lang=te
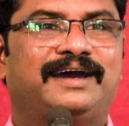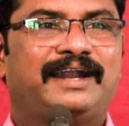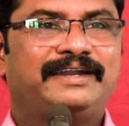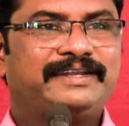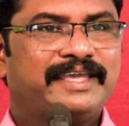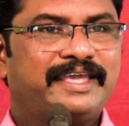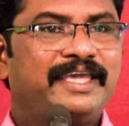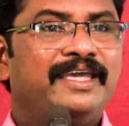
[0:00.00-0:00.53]

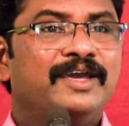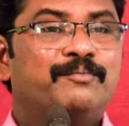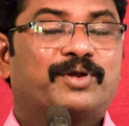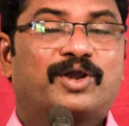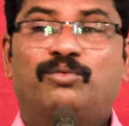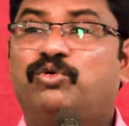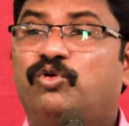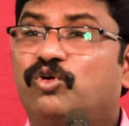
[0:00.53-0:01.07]
అంటే
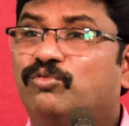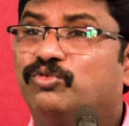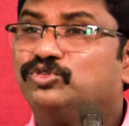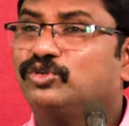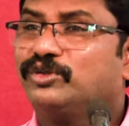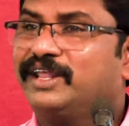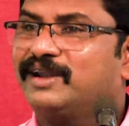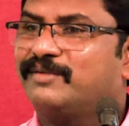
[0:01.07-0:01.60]
ప్రభువు
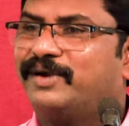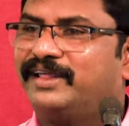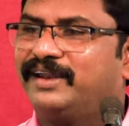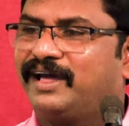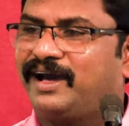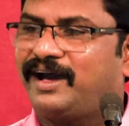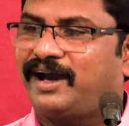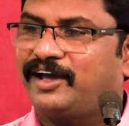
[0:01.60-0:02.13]
ముందు
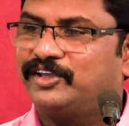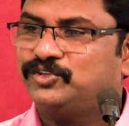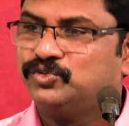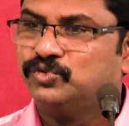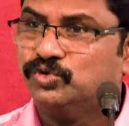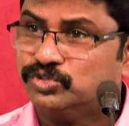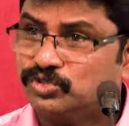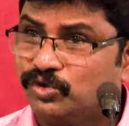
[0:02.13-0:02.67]
నిలబడిన ఆ
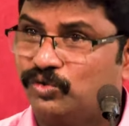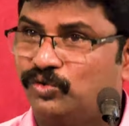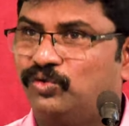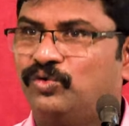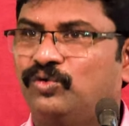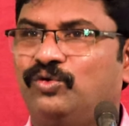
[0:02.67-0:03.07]
యూదులు